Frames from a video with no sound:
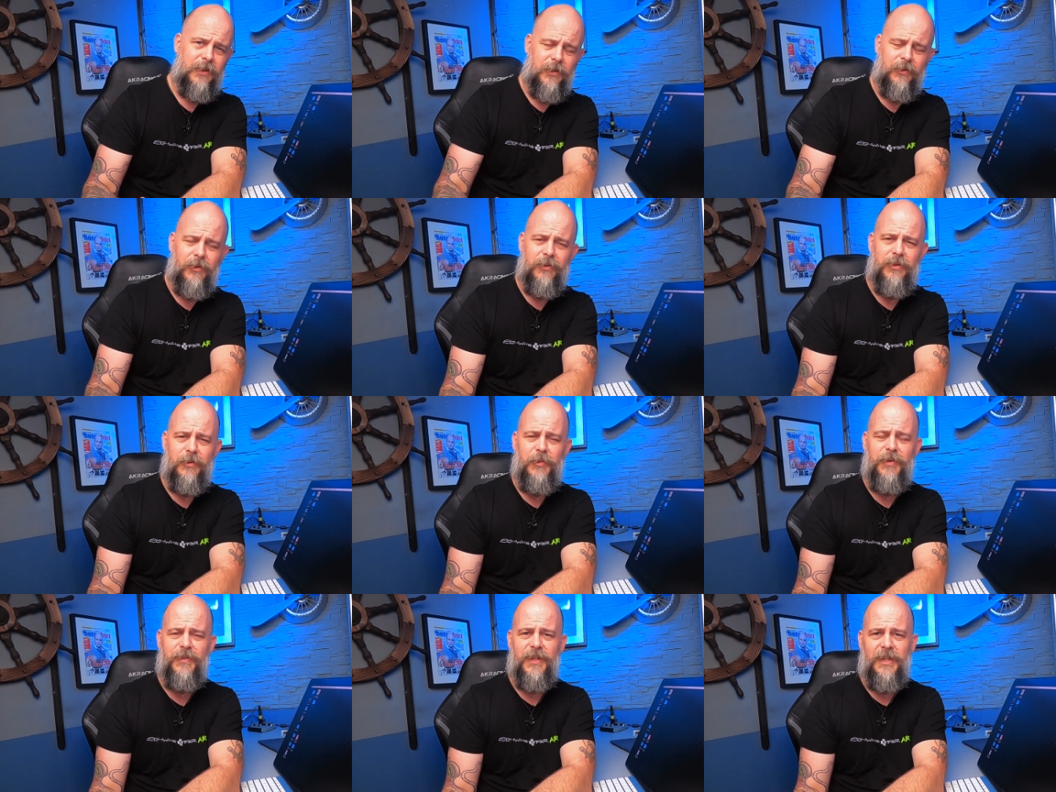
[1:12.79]
Dann könnt ihr
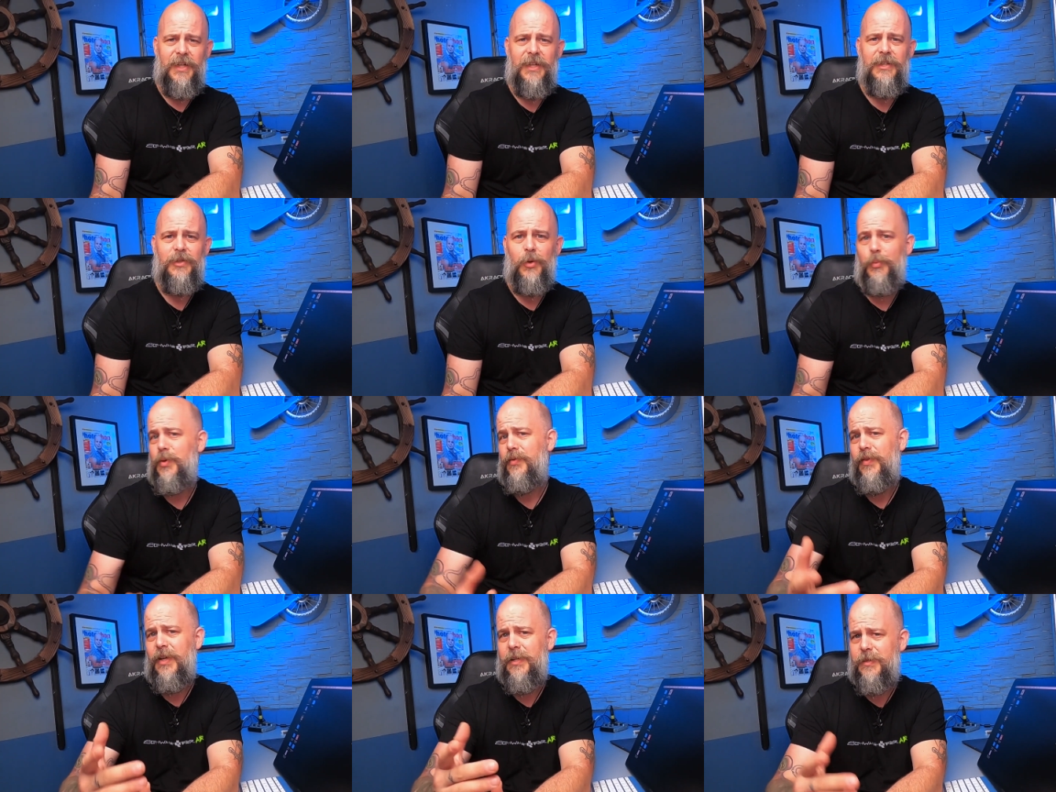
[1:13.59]
mal vergleichen, ob
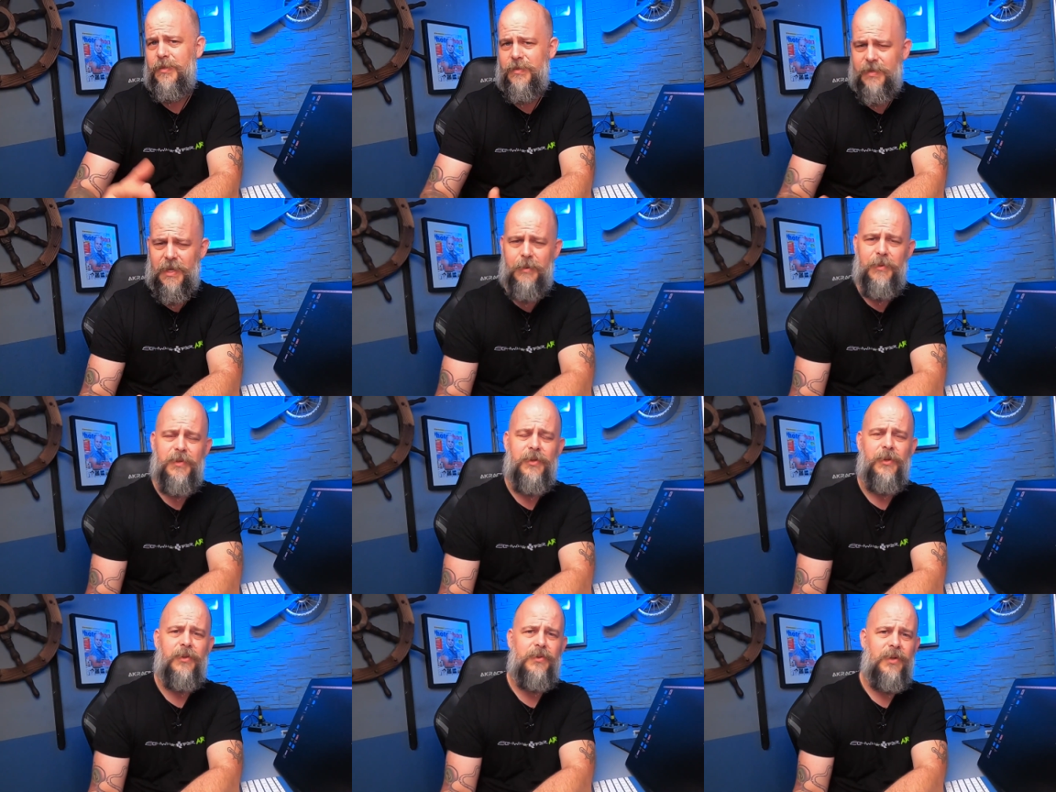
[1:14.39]
ihr vielleicht dasselbe
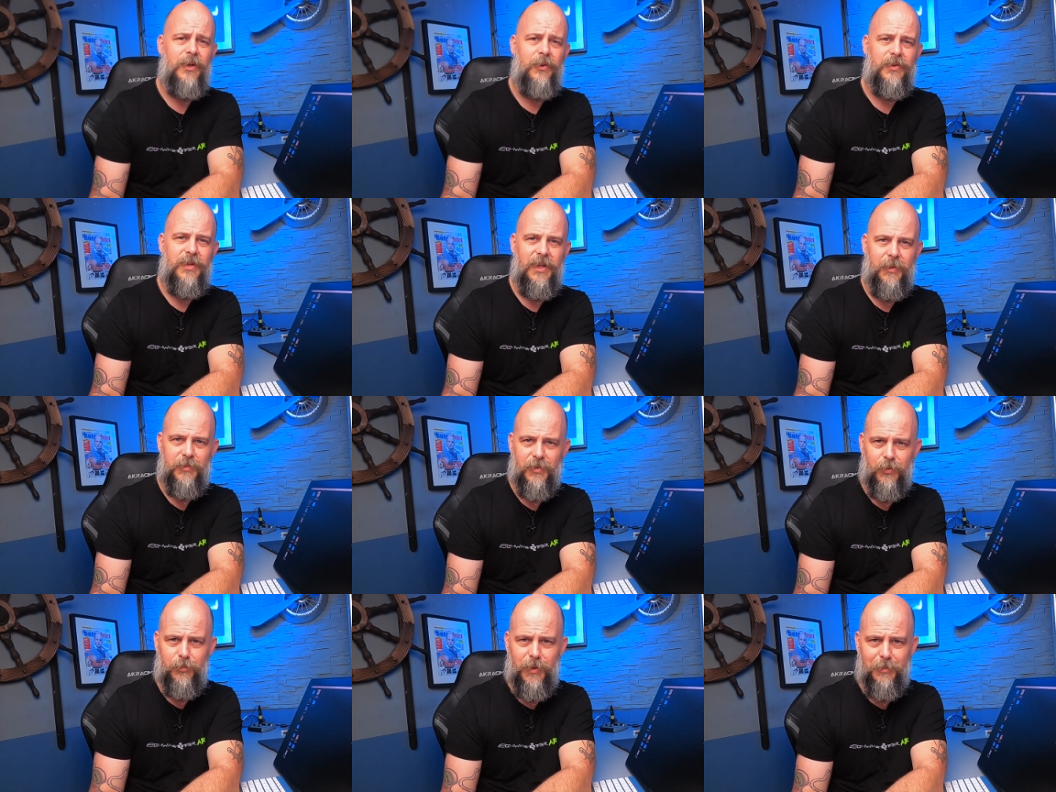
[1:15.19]
Zeug zu Hause
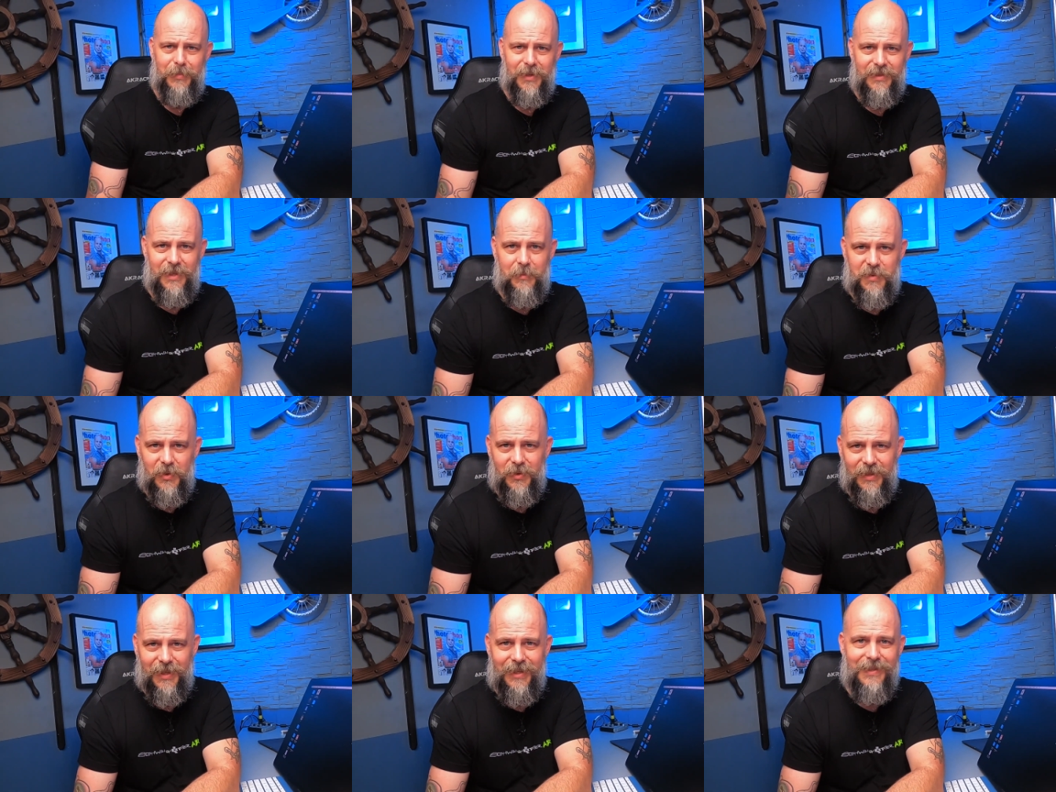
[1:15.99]
habt und mir ein paar Tipps
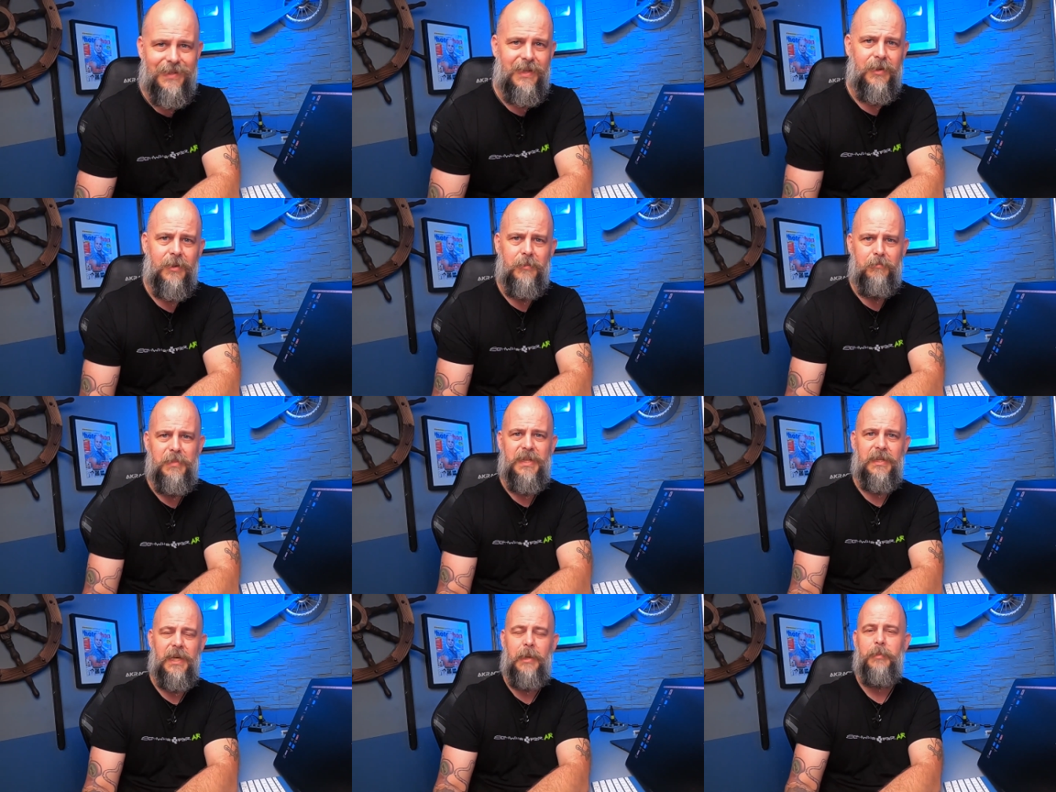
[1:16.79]
und Tricks hier
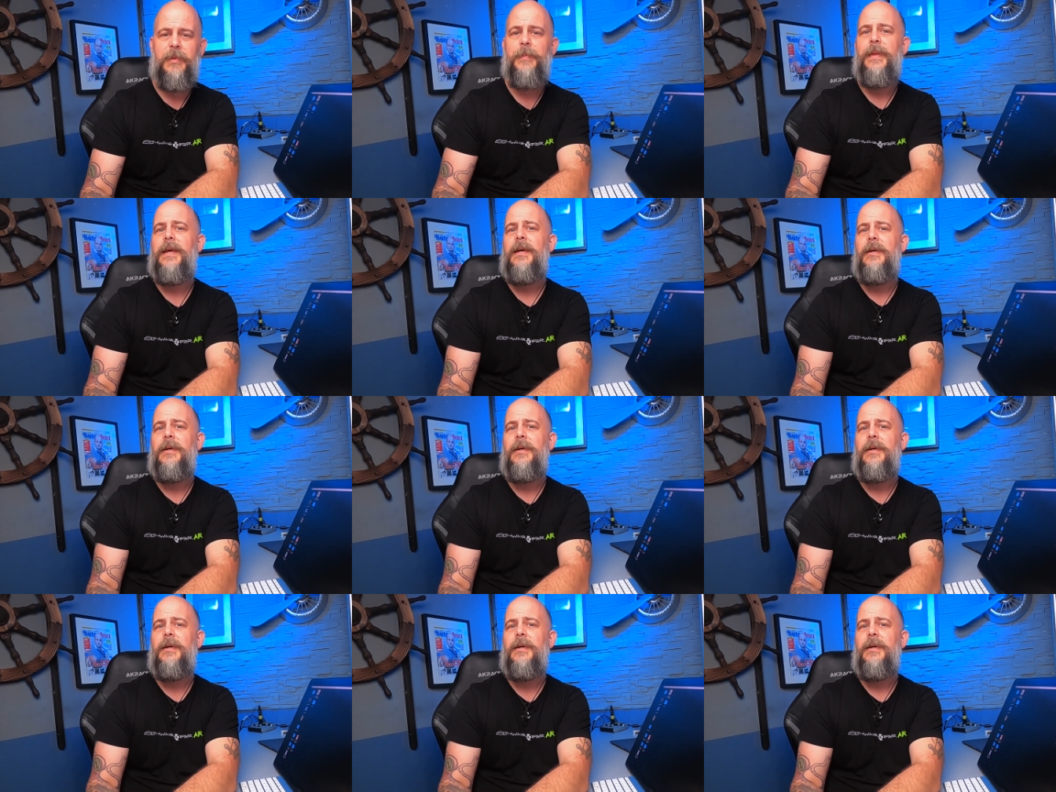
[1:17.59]
mitgebt.